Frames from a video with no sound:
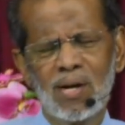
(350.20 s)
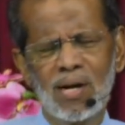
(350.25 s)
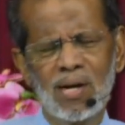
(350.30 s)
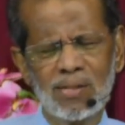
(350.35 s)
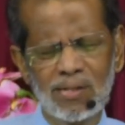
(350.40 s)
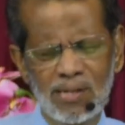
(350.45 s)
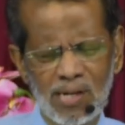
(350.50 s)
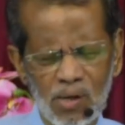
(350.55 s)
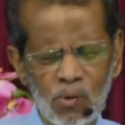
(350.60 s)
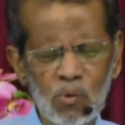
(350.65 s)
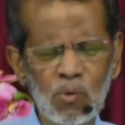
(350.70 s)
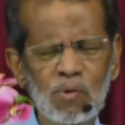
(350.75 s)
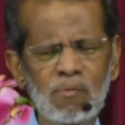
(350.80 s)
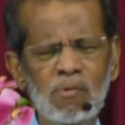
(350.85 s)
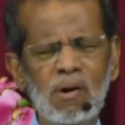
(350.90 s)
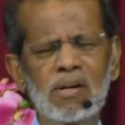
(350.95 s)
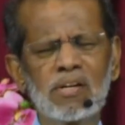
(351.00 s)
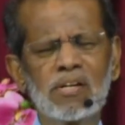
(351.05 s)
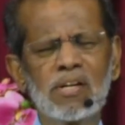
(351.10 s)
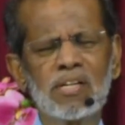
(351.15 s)
அது எங்களுடைய
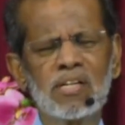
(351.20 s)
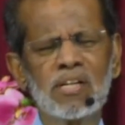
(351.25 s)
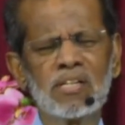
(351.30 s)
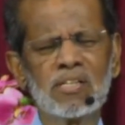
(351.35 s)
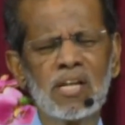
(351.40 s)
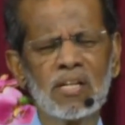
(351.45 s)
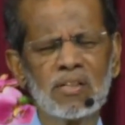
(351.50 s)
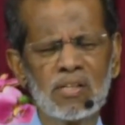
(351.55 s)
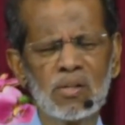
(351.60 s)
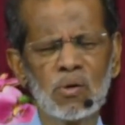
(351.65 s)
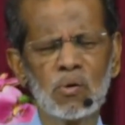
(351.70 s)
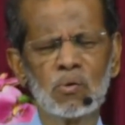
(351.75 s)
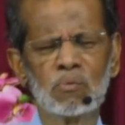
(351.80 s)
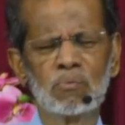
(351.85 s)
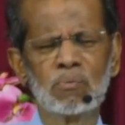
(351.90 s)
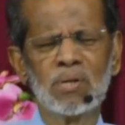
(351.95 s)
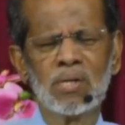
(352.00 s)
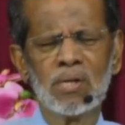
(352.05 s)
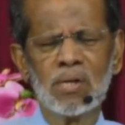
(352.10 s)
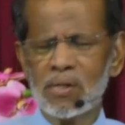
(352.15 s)
வாழ்க்கையில் நீர்
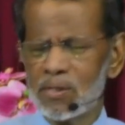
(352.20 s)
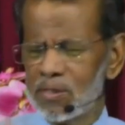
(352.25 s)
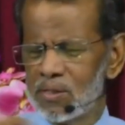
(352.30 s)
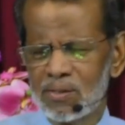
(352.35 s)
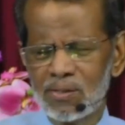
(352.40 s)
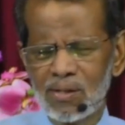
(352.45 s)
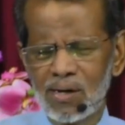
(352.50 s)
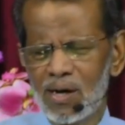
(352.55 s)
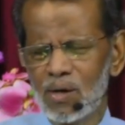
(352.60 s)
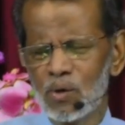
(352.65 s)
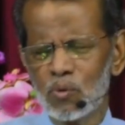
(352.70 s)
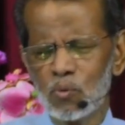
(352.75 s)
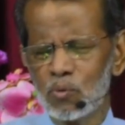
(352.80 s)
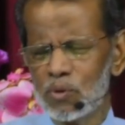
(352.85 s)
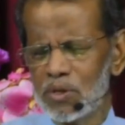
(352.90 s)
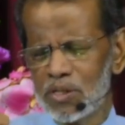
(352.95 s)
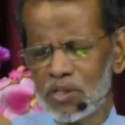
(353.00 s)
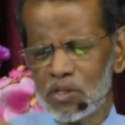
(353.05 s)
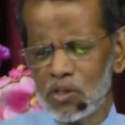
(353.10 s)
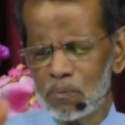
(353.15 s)
தந்தருளும் இந்த
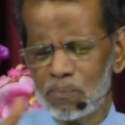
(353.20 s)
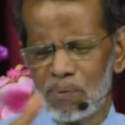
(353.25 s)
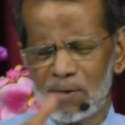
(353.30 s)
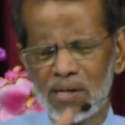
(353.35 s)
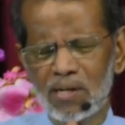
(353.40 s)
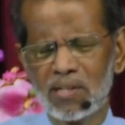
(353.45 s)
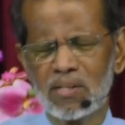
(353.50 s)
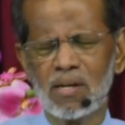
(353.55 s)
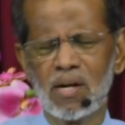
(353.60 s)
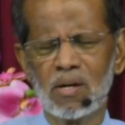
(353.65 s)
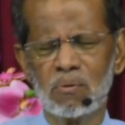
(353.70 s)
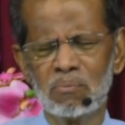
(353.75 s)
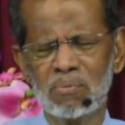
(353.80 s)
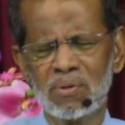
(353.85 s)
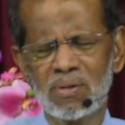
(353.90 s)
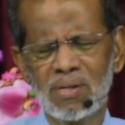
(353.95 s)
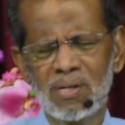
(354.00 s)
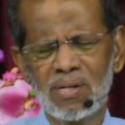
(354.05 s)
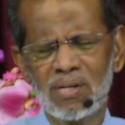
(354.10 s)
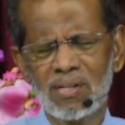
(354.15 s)
நாளுக்குரிய கிருபைகளை தாரும்
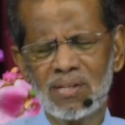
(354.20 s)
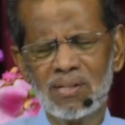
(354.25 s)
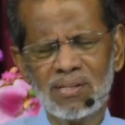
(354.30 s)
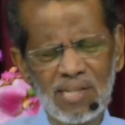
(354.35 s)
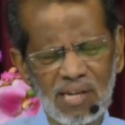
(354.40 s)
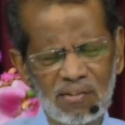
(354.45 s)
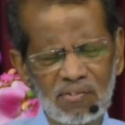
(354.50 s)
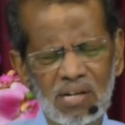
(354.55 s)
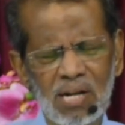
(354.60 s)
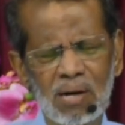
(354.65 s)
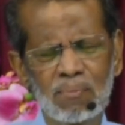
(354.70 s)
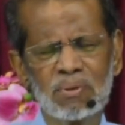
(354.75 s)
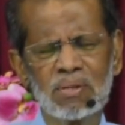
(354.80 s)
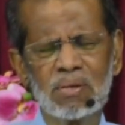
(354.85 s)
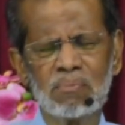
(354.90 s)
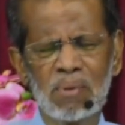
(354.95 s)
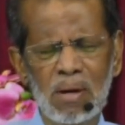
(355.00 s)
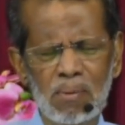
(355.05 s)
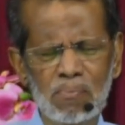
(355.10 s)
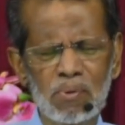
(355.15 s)

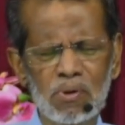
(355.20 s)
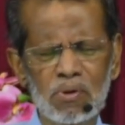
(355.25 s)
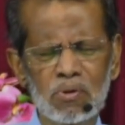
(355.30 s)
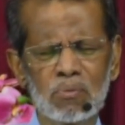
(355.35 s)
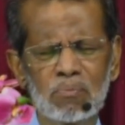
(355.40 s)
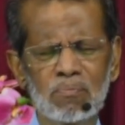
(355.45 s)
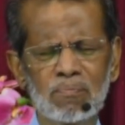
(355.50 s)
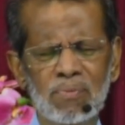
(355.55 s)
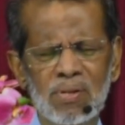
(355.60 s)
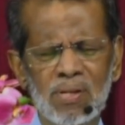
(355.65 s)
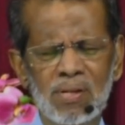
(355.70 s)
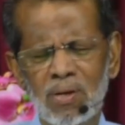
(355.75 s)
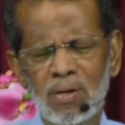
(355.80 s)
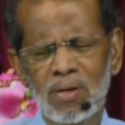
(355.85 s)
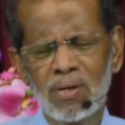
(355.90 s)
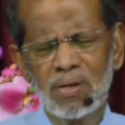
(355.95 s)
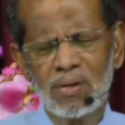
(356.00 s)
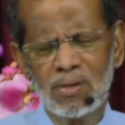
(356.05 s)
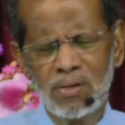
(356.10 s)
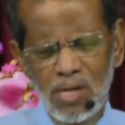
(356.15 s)
தேவநாமத்தை மைப்படுத்தும்
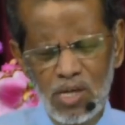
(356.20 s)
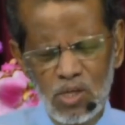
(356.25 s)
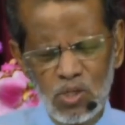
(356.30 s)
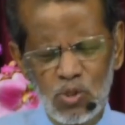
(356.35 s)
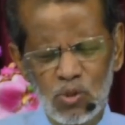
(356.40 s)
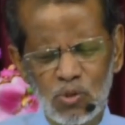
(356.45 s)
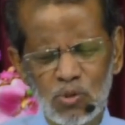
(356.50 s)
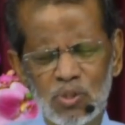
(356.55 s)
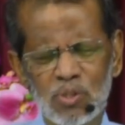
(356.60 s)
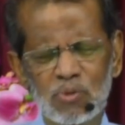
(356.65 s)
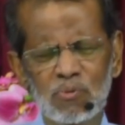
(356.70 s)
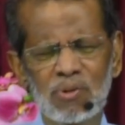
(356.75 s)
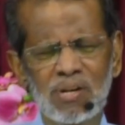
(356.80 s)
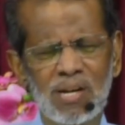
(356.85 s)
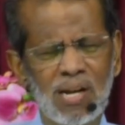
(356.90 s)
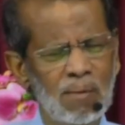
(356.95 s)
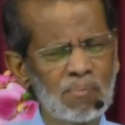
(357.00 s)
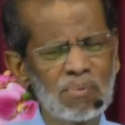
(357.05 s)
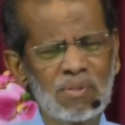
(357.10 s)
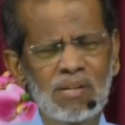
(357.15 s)
இயேசு
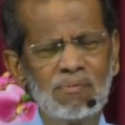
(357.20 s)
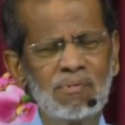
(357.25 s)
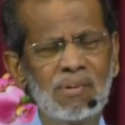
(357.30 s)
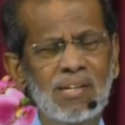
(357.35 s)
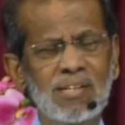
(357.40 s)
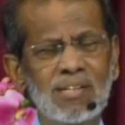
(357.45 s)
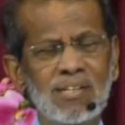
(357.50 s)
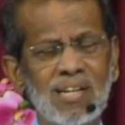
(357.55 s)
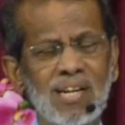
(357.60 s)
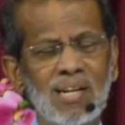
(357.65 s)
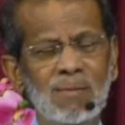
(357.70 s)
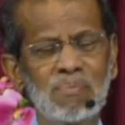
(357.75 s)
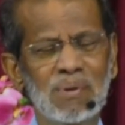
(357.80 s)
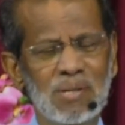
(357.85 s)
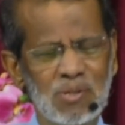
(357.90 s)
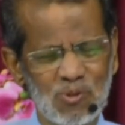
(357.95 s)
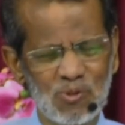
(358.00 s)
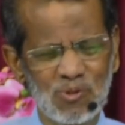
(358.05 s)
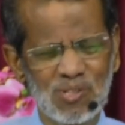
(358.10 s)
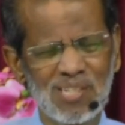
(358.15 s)
கிறிஸ்துவின் நாமத்தில் வேண்டுகிறேன்
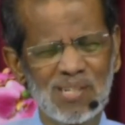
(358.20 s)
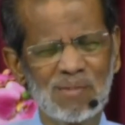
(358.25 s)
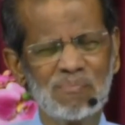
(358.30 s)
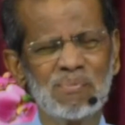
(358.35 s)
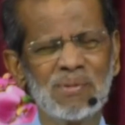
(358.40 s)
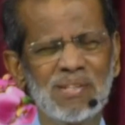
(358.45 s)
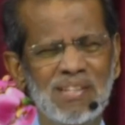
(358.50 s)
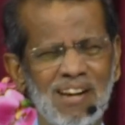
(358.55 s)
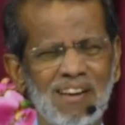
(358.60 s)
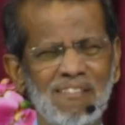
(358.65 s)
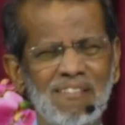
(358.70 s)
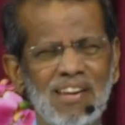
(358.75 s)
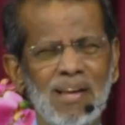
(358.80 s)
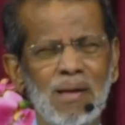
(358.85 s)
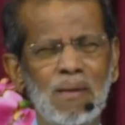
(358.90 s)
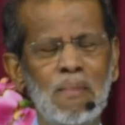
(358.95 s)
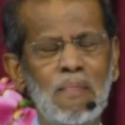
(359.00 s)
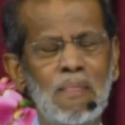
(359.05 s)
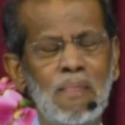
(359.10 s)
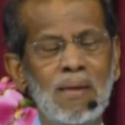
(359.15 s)
பரிசுத்த பிதாவே
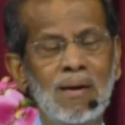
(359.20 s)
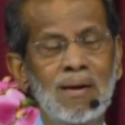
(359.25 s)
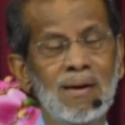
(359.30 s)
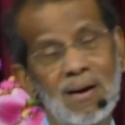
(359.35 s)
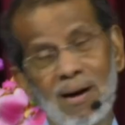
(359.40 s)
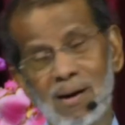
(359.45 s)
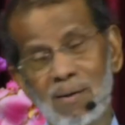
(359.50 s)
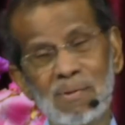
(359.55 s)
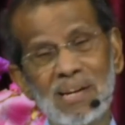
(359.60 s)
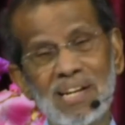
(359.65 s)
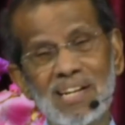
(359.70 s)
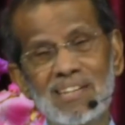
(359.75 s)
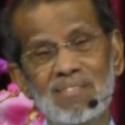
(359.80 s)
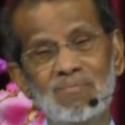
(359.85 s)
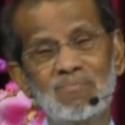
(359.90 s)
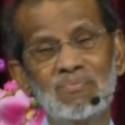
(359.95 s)
அமேன்